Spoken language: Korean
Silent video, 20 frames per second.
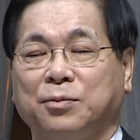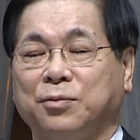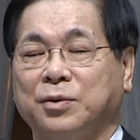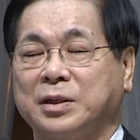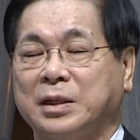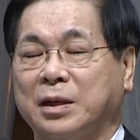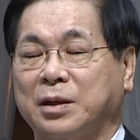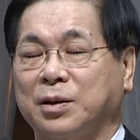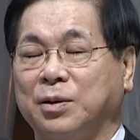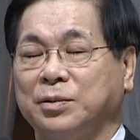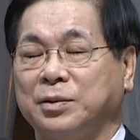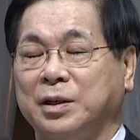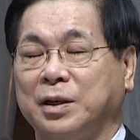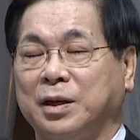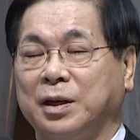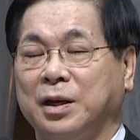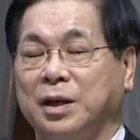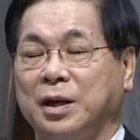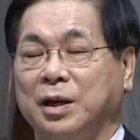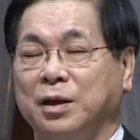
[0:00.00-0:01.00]
우리 삶
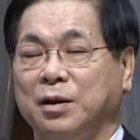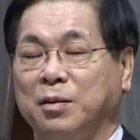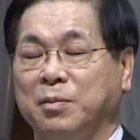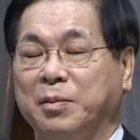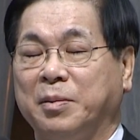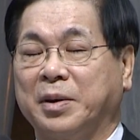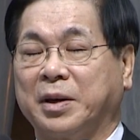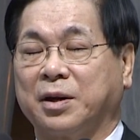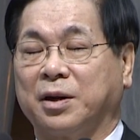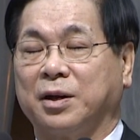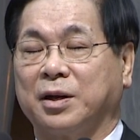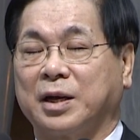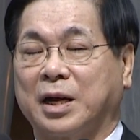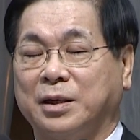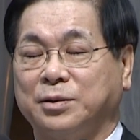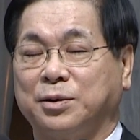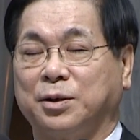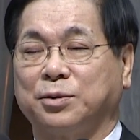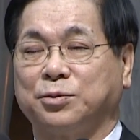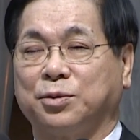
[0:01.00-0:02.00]
가운데 열매기를
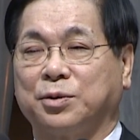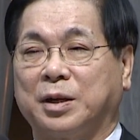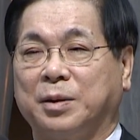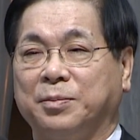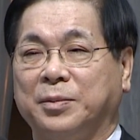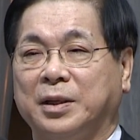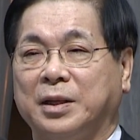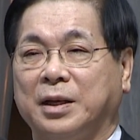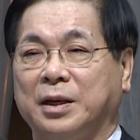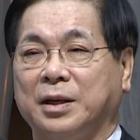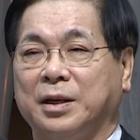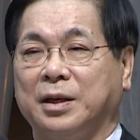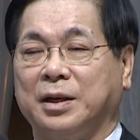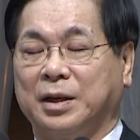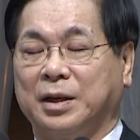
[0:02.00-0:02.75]
간절히 소원합니다.